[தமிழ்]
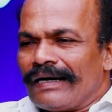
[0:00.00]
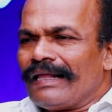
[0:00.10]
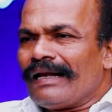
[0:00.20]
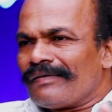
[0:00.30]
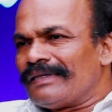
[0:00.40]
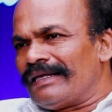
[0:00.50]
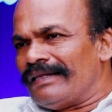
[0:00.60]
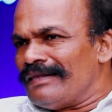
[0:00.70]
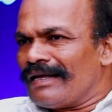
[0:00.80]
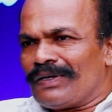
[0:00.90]
இடையில வந்து
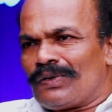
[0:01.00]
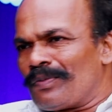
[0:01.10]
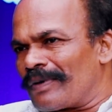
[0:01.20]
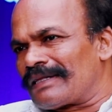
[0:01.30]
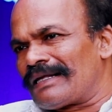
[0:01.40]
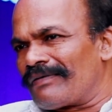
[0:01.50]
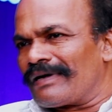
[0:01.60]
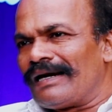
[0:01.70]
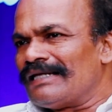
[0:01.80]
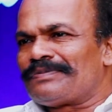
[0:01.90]
இந்தியன் டூ படத்தை
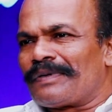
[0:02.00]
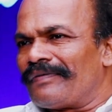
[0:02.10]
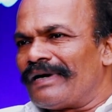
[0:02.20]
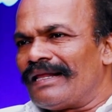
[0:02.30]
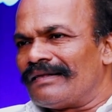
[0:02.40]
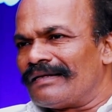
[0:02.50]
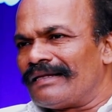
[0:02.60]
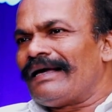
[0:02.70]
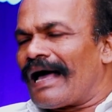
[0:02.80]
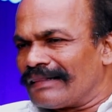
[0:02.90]
அவங்க ரிலீஸ் பண்ண
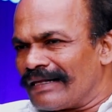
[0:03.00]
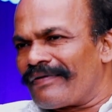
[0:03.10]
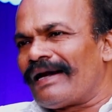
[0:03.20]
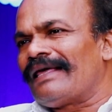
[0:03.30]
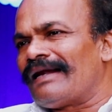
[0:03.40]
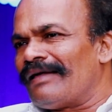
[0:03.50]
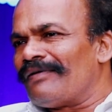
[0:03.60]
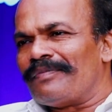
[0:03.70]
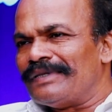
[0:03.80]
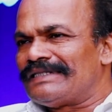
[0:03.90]
வேண்டியிருந்தது அந்த வேலைகளில்
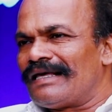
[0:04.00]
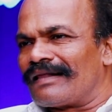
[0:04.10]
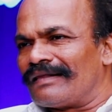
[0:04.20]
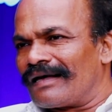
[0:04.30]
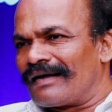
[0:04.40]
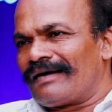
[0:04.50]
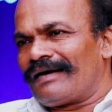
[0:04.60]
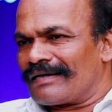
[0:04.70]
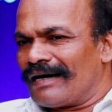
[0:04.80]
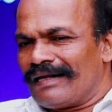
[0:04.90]
அவங்க பிஸியாக இருந்தாங்க
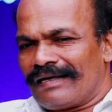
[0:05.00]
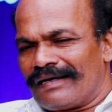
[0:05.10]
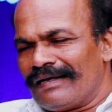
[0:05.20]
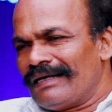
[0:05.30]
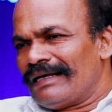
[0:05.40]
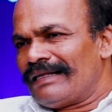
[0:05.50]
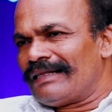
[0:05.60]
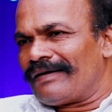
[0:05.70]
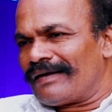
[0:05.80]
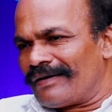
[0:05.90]
அதனால
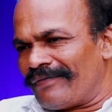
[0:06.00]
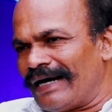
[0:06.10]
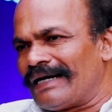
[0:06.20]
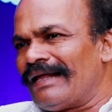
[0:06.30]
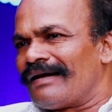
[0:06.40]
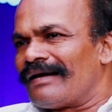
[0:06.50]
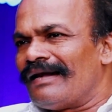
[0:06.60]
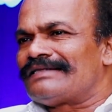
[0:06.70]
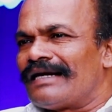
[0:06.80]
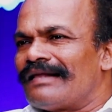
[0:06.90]
இந்த வேட்டையன்
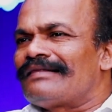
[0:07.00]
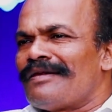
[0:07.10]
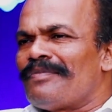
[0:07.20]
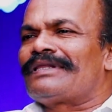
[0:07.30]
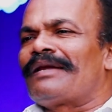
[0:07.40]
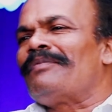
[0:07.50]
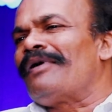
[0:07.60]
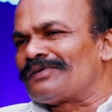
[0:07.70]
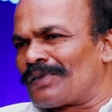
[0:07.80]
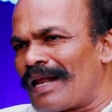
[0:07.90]
ரிலீஸ் டேட்டு திரும்ப திரும்ப
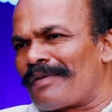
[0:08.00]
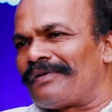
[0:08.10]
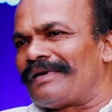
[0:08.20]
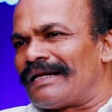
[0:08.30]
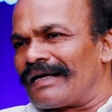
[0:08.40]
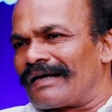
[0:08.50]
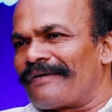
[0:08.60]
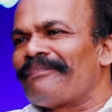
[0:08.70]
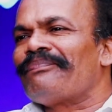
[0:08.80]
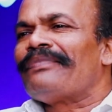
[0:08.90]
அவங்க சொல்லாமல் விட்டுட்டாங்க
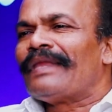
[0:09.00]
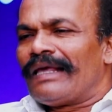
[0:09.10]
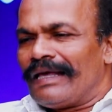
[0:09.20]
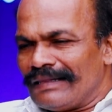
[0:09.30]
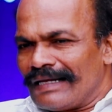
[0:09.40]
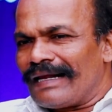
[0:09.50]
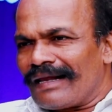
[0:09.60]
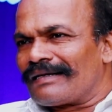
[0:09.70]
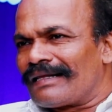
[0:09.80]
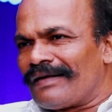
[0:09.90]
இந்த
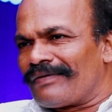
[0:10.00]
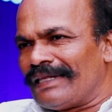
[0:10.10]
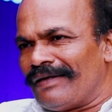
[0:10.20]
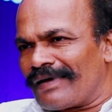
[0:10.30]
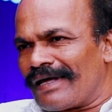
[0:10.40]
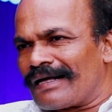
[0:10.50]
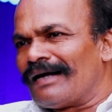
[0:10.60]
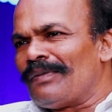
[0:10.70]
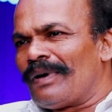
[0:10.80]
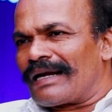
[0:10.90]
நேரத்தில் தான் வந்து இவங்க
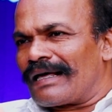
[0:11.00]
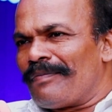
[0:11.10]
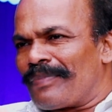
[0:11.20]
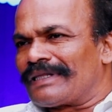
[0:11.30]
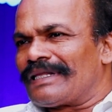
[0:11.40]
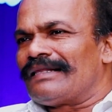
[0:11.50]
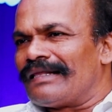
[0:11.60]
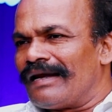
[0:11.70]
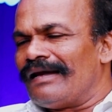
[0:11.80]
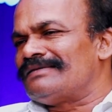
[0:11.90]
கங்குவா நாங்கள் பத்தாம்
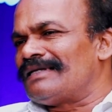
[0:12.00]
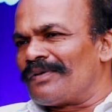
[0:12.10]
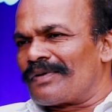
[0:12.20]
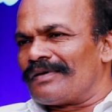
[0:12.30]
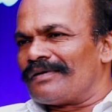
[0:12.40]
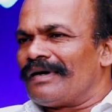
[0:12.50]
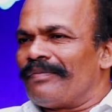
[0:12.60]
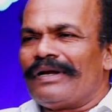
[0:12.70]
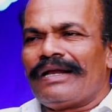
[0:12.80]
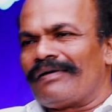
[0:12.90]
தேதி ரிலீஸ் ஆகுறோம்
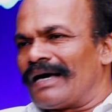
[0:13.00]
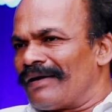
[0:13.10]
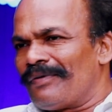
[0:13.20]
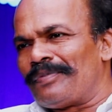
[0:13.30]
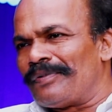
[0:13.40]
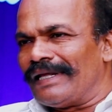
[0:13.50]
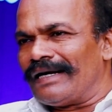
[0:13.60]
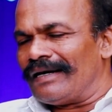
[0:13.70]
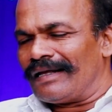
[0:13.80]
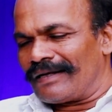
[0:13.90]
அப்படின்னு அவங்க அறிவிப்பு
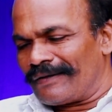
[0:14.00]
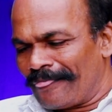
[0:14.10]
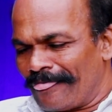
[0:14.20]
வெளியிட்டாங்க